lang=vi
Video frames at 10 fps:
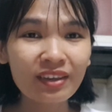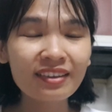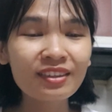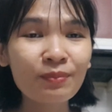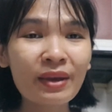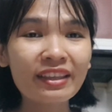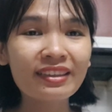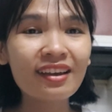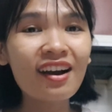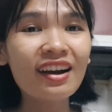nhưng mà
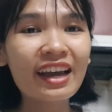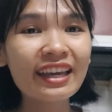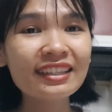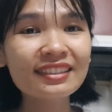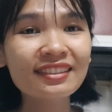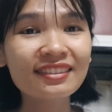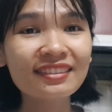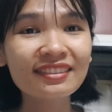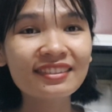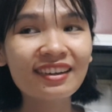nhờ cái
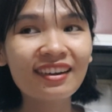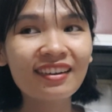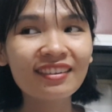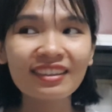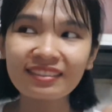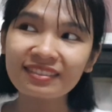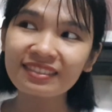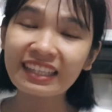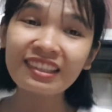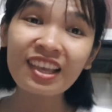sự uh,
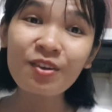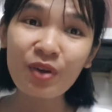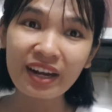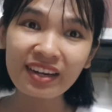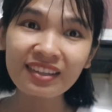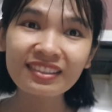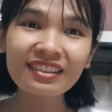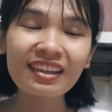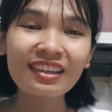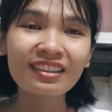danh tiếng của ảnh á
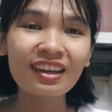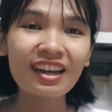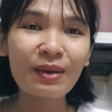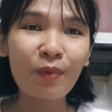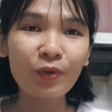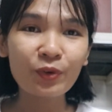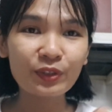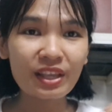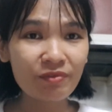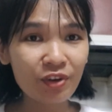nên là mọi người
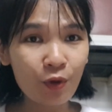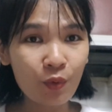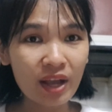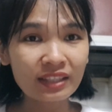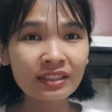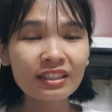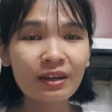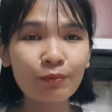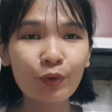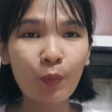xem video của ảnh
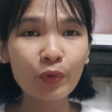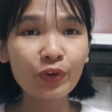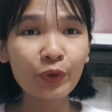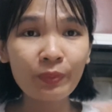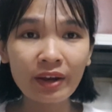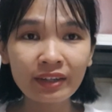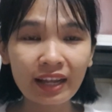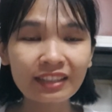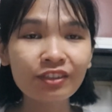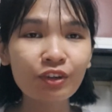xong rồi mọi người yêu mến
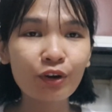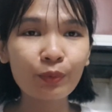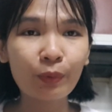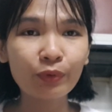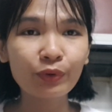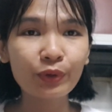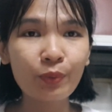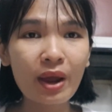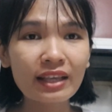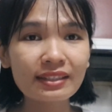ảnh rồi mọi người
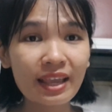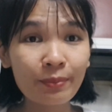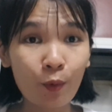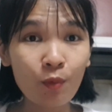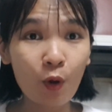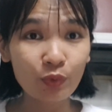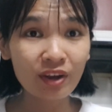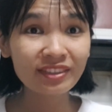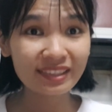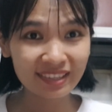qua xem ủng hộ
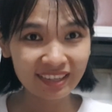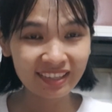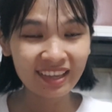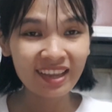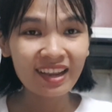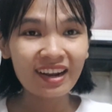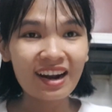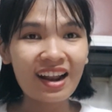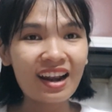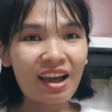kênh cho nhi
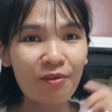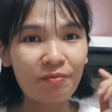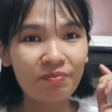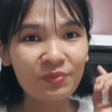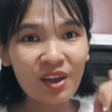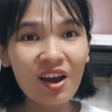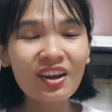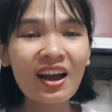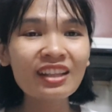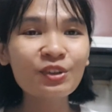à, là nhờ
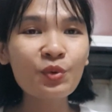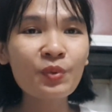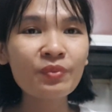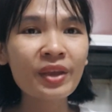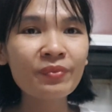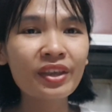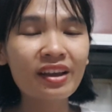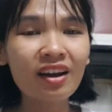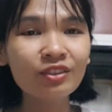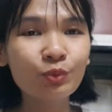có anh cứu nấm thép thì
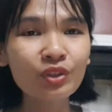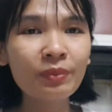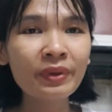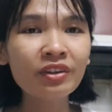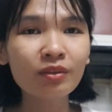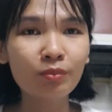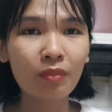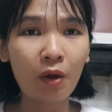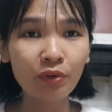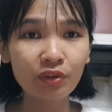kênh cũng như mới được
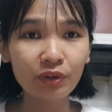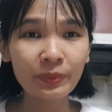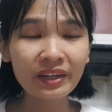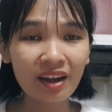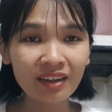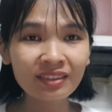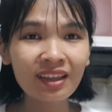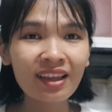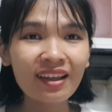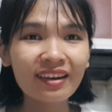mọi người biết đến
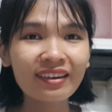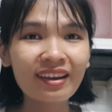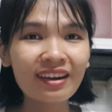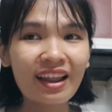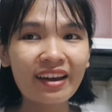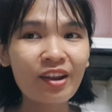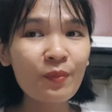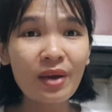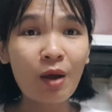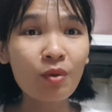nên là
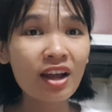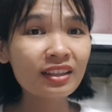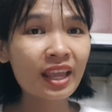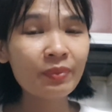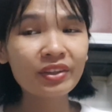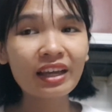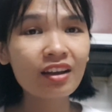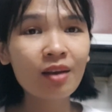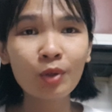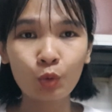nếu mà không có anh thép thì chắc
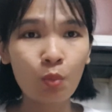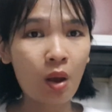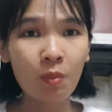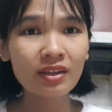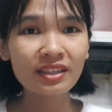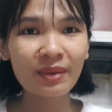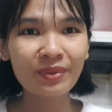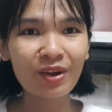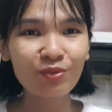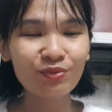kênh mình cũng không ai xem
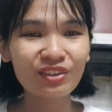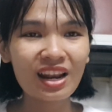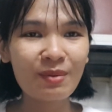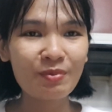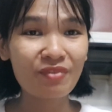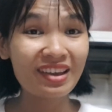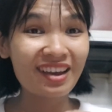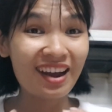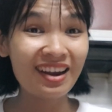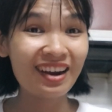đâu nên là mình
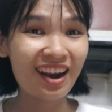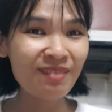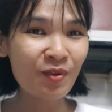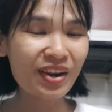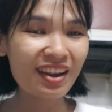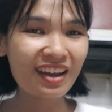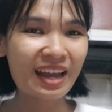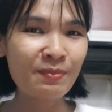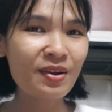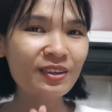phải gửi một cái lời
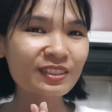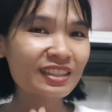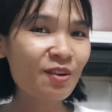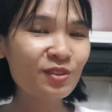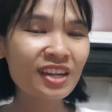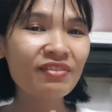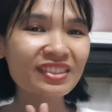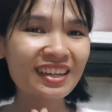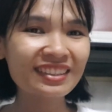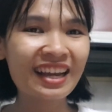cảm ơn sâu sắc và
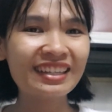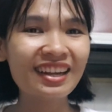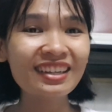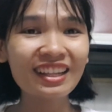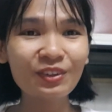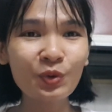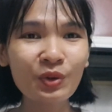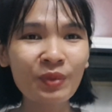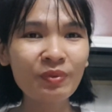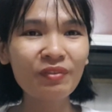chân thành đến anh cứu
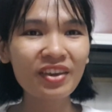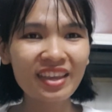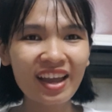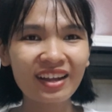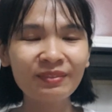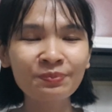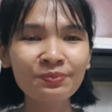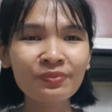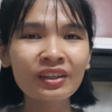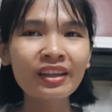nấm thép tv nha
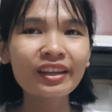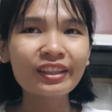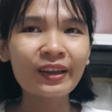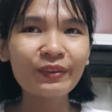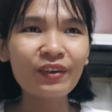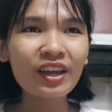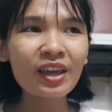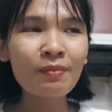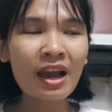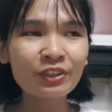thì với
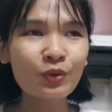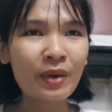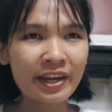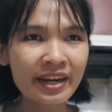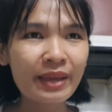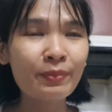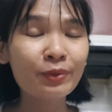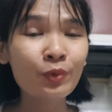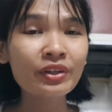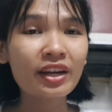cái 3 triệu 7 này
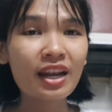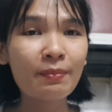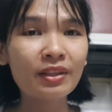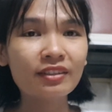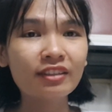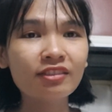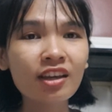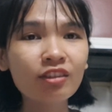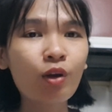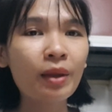mình quyết định là mình sẽ
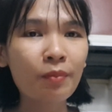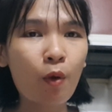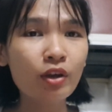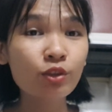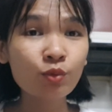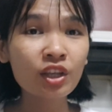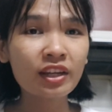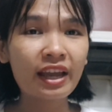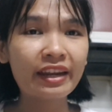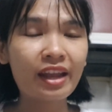chi toàn bộ cái số
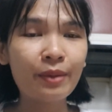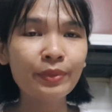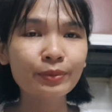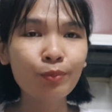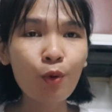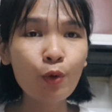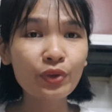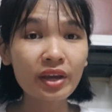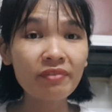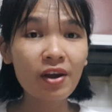tiền này để mình mua
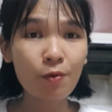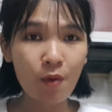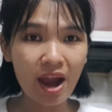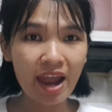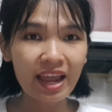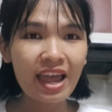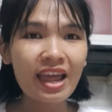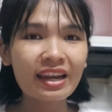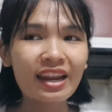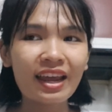những cái phần quà
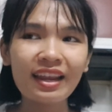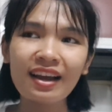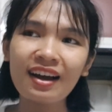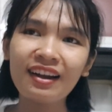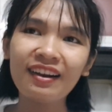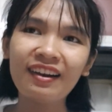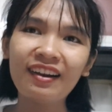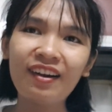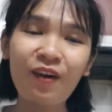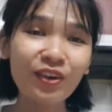để uh,
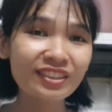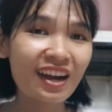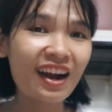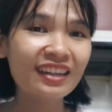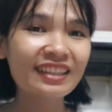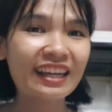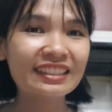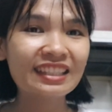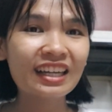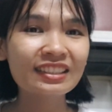hỗ trợ
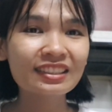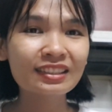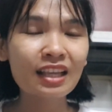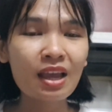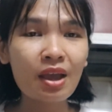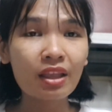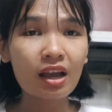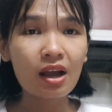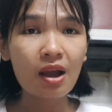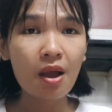tặng cho
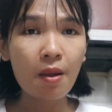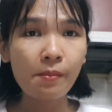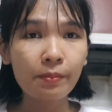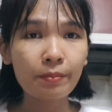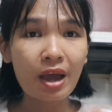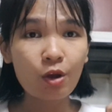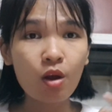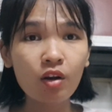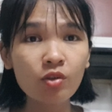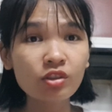à, bà
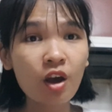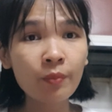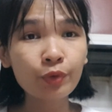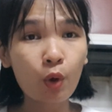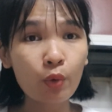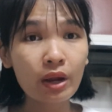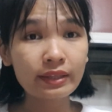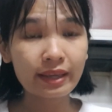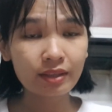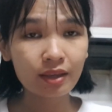con lối xóm chỗ gần
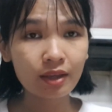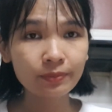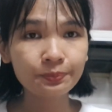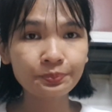nhà nhi á